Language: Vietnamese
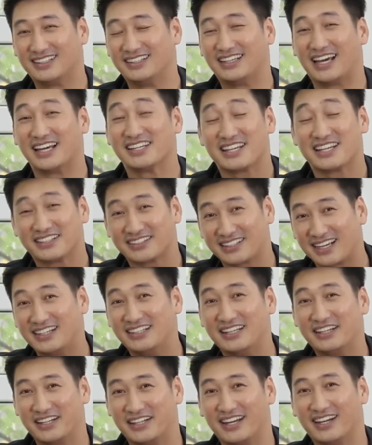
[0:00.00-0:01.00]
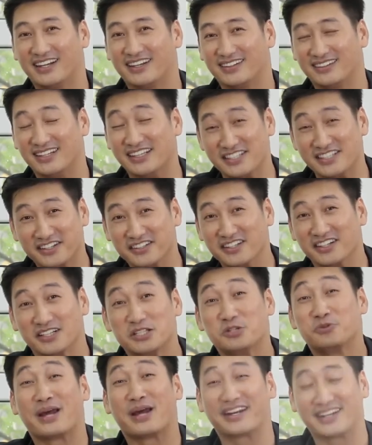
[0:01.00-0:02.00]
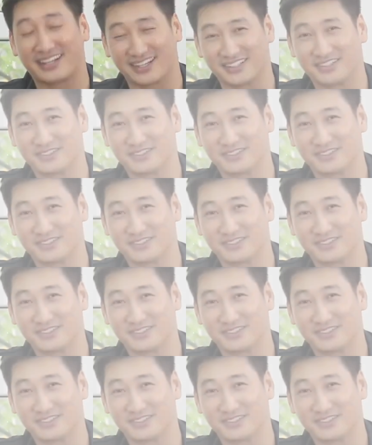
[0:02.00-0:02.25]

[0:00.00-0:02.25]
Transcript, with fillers: thì hãy nhanh tay liên hệ để nhận được ưu đãi